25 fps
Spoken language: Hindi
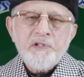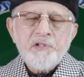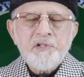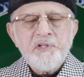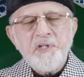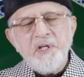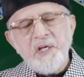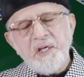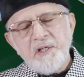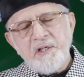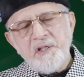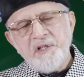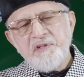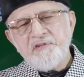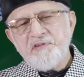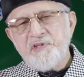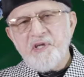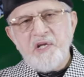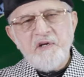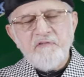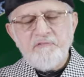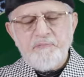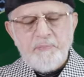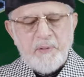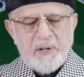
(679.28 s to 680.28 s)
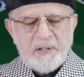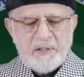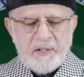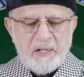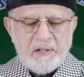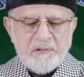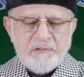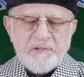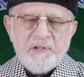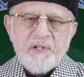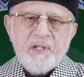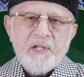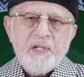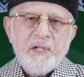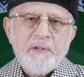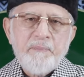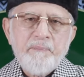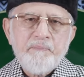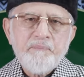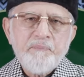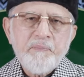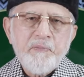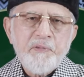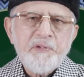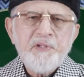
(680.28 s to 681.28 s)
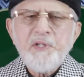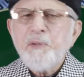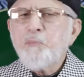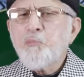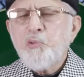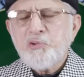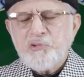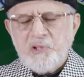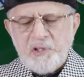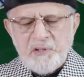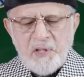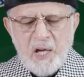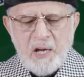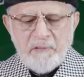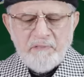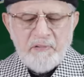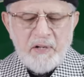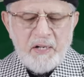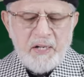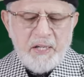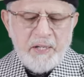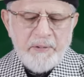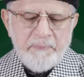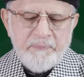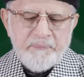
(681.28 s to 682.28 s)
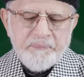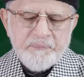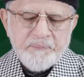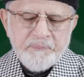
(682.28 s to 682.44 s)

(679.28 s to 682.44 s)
शेरी सिनफ पर करते हैं ये मुतदावल है